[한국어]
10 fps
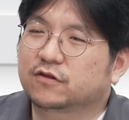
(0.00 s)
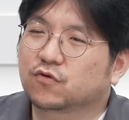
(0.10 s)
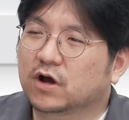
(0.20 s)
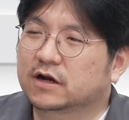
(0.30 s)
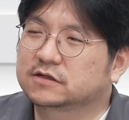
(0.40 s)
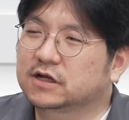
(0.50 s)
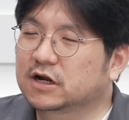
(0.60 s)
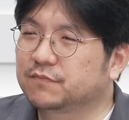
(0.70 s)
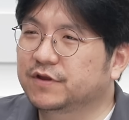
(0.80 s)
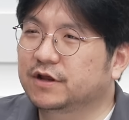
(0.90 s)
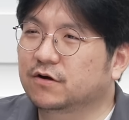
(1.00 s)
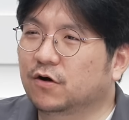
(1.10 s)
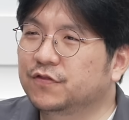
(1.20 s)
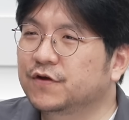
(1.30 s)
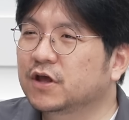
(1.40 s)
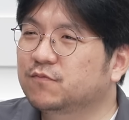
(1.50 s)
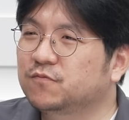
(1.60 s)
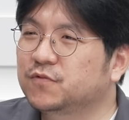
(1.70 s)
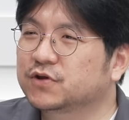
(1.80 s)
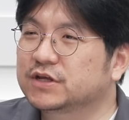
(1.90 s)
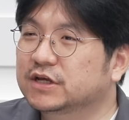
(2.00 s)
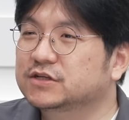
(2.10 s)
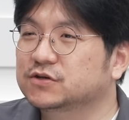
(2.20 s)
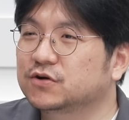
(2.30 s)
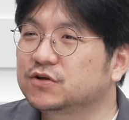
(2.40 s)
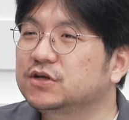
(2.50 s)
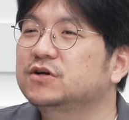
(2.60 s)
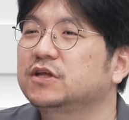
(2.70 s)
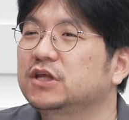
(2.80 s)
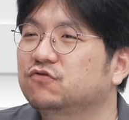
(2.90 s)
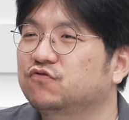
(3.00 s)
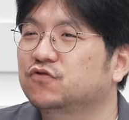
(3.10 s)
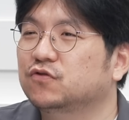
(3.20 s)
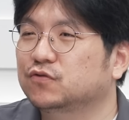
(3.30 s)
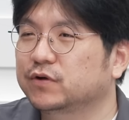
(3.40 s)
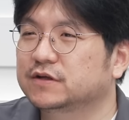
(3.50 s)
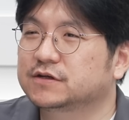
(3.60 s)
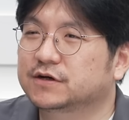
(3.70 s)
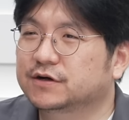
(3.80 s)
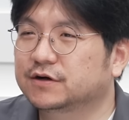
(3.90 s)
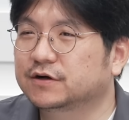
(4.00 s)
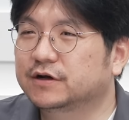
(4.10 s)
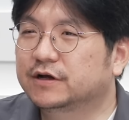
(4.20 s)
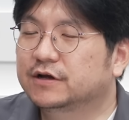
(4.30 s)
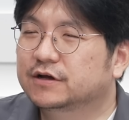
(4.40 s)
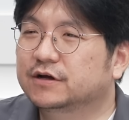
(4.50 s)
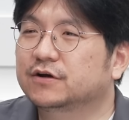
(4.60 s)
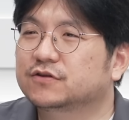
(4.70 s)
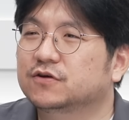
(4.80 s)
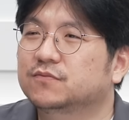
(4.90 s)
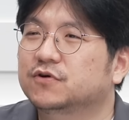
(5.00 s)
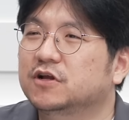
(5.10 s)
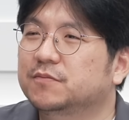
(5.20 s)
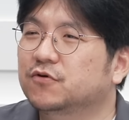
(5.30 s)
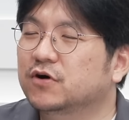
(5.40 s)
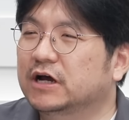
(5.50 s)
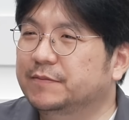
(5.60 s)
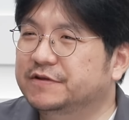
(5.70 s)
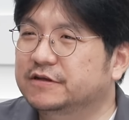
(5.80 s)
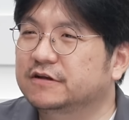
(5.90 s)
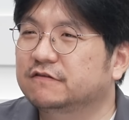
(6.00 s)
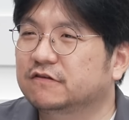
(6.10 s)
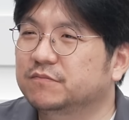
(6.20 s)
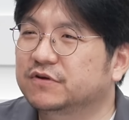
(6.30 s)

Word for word: 음. 속하는 사람들이 얻는 게 분명히 있겠죠. 이, 이 구조를 통해서 네. 그게 어떤 뭐 일본과의 비즈니스든